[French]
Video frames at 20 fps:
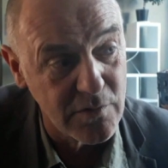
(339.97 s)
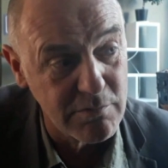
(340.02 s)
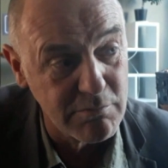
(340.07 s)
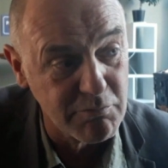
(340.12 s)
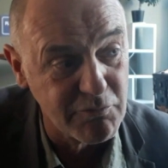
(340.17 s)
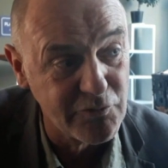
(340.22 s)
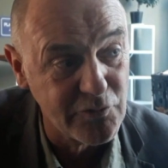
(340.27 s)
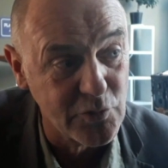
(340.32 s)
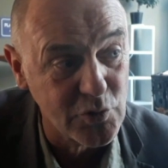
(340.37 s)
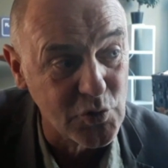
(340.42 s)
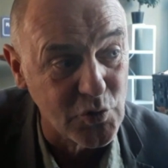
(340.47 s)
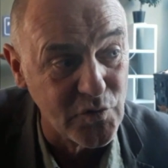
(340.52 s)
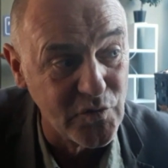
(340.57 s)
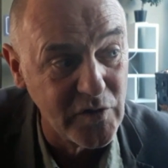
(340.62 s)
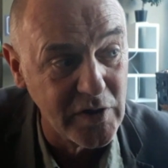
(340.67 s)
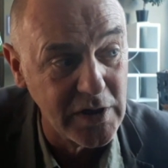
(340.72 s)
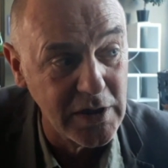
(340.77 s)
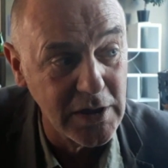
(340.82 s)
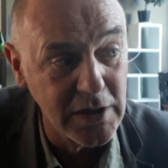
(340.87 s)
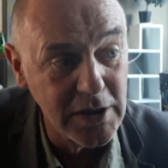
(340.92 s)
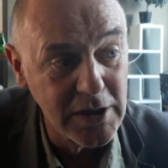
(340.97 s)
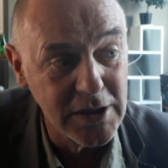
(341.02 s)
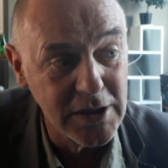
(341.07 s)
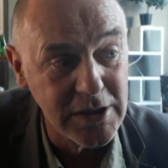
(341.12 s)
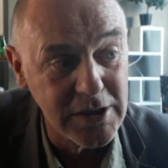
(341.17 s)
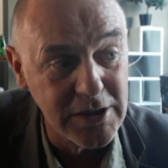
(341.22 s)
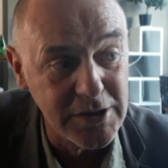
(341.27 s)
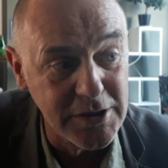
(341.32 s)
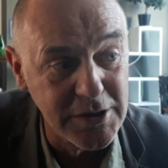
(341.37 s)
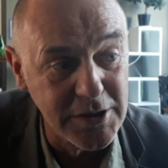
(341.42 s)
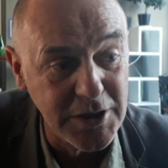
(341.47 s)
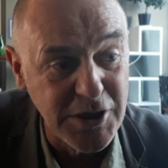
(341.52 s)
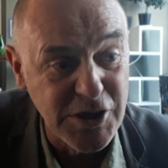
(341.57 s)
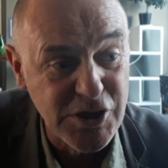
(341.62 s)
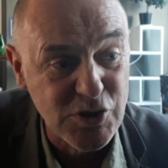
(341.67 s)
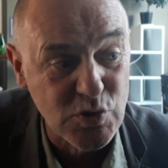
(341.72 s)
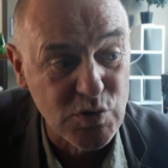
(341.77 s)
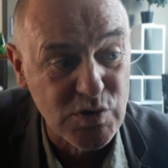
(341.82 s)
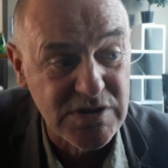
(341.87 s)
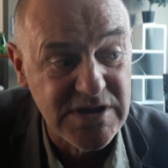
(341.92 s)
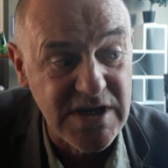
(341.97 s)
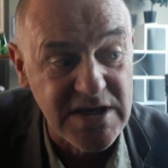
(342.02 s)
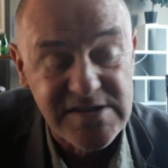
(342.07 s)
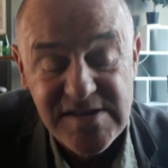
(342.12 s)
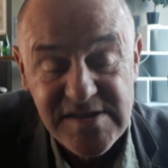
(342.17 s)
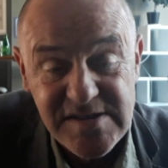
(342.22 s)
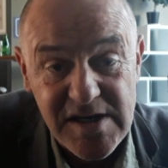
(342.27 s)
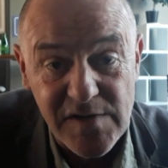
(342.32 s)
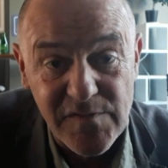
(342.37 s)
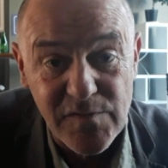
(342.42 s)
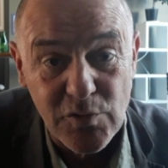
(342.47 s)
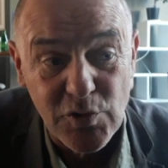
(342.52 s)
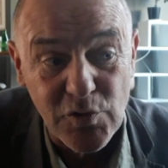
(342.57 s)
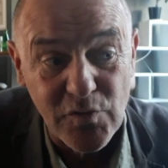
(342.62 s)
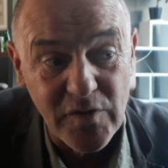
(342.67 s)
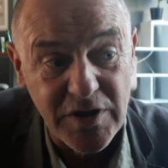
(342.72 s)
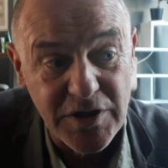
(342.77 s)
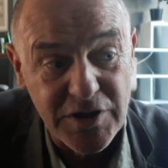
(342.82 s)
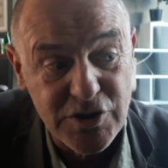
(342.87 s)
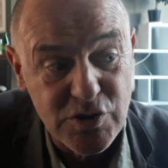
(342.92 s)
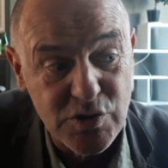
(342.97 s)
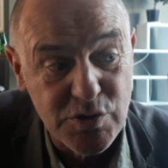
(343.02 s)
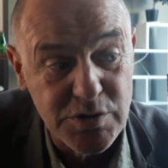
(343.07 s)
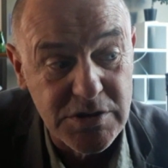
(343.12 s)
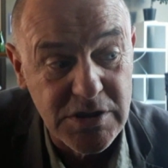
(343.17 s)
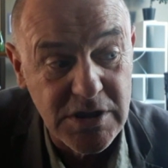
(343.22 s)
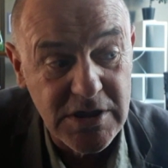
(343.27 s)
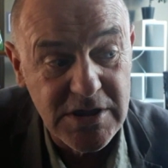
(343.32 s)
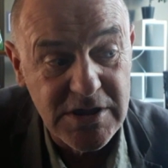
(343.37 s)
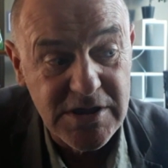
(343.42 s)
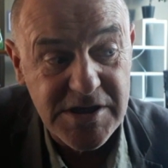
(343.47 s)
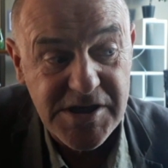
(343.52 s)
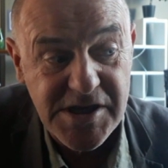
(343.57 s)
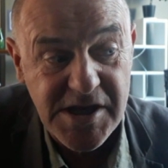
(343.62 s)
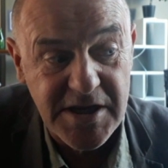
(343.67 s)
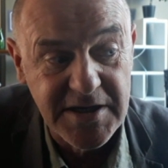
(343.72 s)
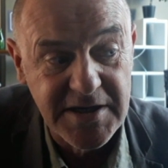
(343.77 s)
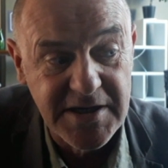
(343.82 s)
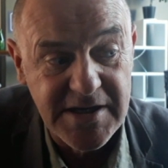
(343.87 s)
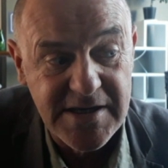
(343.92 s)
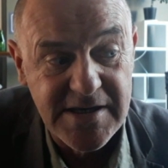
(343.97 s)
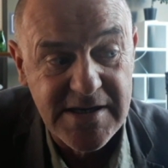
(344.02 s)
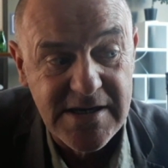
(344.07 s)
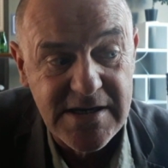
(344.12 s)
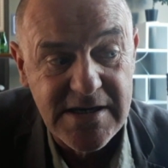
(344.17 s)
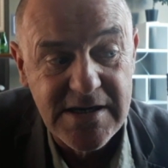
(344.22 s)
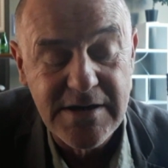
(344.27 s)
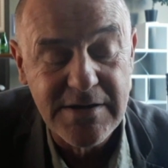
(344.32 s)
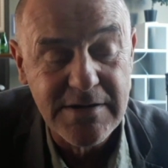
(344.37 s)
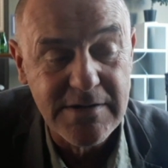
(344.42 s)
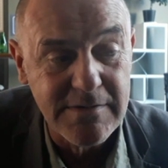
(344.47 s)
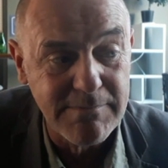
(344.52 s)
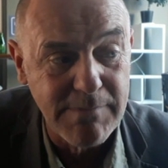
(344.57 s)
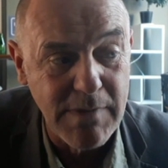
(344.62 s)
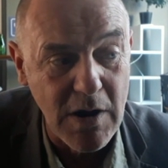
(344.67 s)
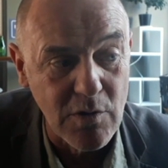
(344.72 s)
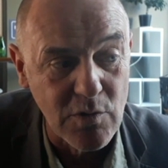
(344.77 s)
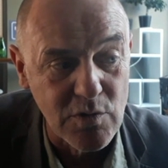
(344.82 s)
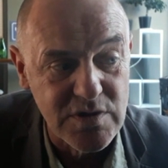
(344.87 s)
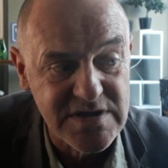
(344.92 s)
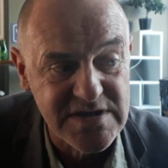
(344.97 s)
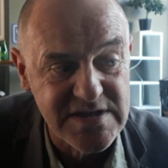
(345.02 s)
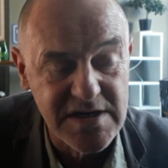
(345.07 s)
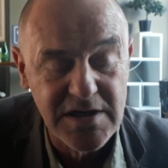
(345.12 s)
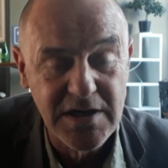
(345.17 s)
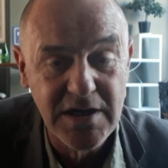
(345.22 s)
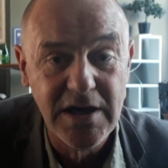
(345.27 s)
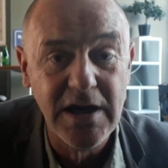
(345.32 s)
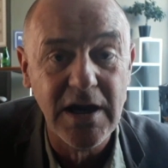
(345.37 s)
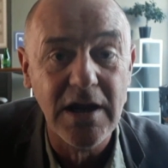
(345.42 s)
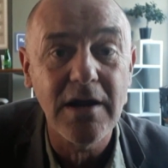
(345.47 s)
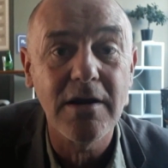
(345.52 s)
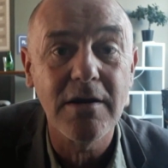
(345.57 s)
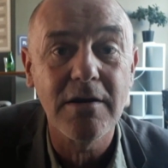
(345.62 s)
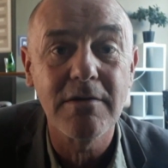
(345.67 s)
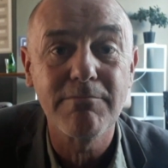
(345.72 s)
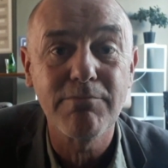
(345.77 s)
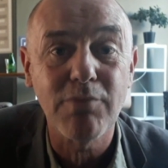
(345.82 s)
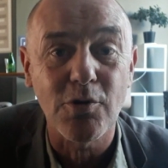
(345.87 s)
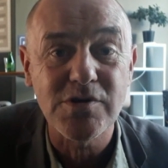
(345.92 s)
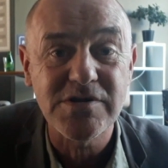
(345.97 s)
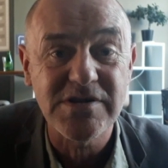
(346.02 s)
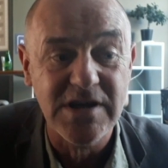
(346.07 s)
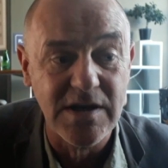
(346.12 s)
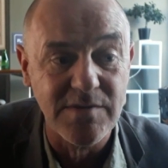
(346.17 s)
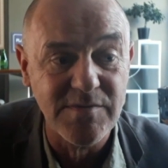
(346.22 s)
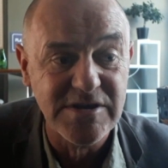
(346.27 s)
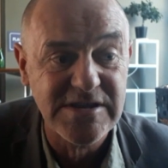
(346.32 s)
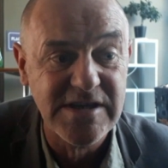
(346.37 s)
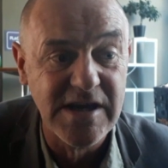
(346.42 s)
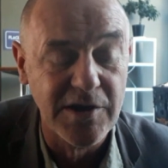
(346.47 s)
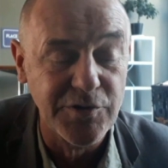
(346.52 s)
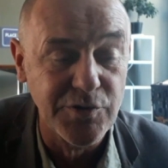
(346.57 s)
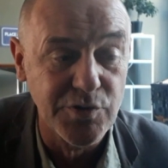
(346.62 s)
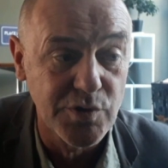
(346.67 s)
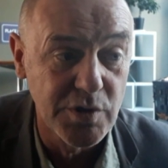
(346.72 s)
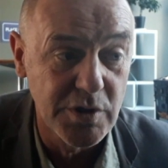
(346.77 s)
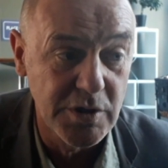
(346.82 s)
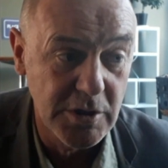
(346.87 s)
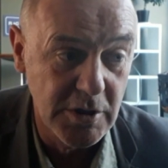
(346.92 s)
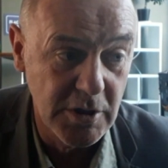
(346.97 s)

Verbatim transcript: Il faut trouver euh, les choses d'instinct, il faut trouver les choses, y être guidé par on ne sait quel procédé mystérieux.